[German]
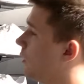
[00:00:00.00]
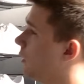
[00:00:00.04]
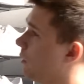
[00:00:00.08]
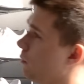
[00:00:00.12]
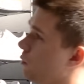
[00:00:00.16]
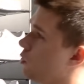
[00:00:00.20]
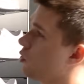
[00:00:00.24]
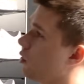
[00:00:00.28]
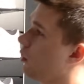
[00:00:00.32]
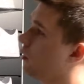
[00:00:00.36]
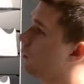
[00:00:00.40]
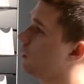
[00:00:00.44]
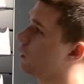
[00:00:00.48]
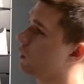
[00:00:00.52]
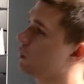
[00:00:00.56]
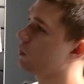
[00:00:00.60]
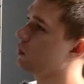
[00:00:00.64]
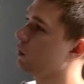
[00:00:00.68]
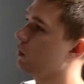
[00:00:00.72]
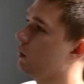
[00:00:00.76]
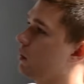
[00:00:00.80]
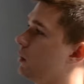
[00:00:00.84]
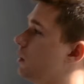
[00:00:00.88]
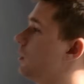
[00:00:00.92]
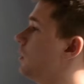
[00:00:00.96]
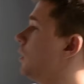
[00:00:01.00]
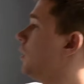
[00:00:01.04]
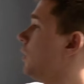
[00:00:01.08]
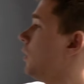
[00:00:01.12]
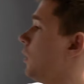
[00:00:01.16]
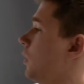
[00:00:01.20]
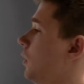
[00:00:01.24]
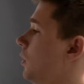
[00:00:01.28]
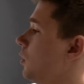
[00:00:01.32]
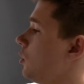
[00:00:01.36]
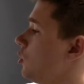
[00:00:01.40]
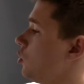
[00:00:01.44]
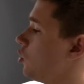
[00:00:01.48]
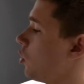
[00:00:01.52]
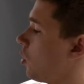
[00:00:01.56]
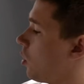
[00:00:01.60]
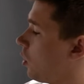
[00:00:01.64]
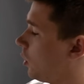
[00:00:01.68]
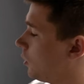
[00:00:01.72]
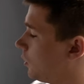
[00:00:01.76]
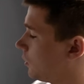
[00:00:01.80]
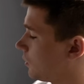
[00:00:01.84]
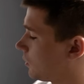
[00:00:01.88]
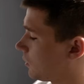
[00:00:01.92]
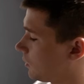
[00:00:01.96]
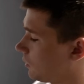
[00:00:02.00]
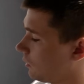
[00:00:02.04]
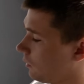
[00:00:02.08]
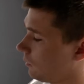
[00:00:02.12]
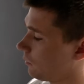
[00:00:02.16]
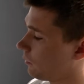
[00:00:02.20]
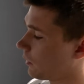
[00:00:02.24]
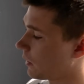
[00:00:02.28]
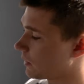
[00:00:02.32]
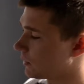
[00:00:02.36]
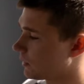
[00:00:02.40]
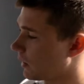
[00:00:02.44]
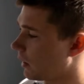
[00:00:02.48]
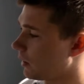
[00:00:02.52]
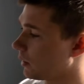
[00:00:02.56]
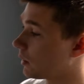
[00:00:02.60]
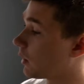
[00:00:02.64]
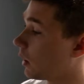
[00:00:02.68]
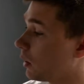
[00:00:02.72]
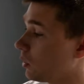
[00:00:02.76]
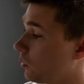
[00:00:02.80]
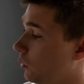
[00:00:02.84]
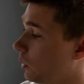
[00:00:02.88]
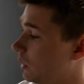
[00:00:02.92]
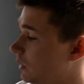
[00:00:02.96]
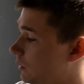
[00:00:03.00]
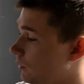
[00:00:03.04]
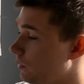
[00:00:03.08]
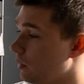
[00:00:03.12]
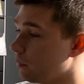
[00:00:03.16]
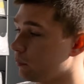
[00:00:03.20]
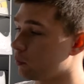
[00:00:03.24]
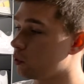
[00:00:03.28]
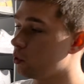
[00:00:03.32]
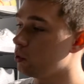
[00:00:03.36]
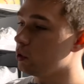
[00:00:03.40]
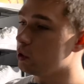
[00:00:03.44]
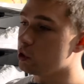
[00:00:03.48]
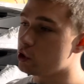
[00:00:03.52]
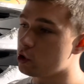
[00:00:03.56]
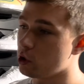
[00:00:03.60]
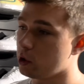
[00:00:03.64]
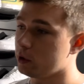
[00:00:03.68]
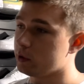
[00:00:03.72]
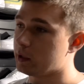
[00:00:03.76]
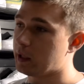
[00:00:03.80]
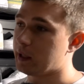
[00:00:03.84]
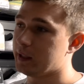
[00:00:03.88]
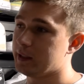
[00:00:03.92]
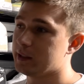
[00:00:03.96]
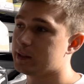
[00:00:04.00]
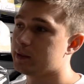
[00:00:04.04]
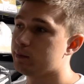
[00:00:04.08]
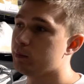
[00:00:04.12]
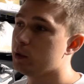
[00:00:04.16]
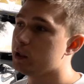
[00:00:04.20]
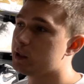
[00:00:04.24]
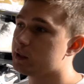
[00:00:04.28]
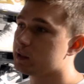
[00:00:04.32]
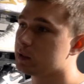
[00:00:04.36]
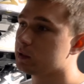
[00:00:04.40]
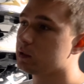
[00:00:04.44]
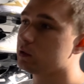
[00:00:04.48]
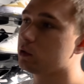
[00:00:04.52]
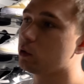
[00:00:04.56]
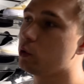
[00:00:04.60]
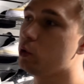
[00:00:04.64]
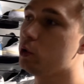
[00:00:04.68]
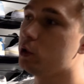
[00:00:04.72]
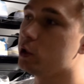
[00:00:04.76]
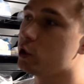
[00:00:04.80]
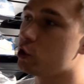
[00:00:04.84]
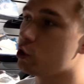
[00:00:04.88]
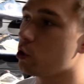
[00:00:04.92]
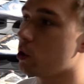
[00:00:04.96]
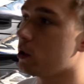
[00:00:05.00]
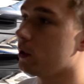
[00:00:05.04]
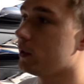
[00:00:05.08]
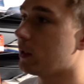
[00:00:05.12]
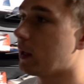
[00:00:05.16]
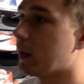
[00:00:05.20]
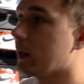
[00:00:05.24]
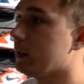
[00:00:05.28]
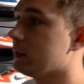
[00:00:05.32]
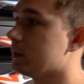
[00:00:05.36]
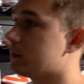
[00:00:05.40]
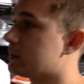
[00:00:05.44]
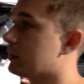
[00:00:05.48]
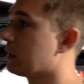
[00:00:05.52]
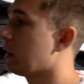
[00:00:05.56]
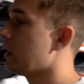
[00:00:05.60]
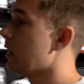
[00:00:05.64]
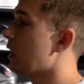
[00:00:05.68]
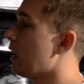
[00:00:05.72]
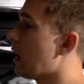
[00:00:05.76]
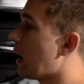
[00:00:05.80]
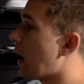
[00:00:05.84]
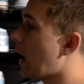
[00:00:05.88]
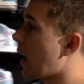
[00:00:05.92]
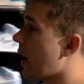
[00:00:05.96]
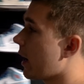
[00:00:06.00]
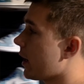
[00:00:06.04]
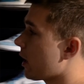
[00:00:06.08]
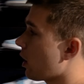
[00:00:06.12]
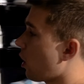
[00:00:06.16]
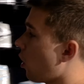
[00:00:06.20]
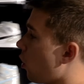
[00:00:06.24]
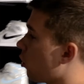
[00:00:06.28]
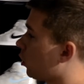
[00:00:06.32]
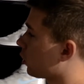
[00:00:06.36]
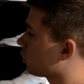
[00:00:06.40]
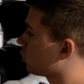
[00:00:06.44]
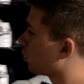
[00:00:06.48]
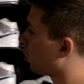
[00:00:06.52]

Wir haben Travis... Äh, Jordans in fast allen Colorways. Wir haben coole Jordan 1 mit, coole Jordan 1 High, auch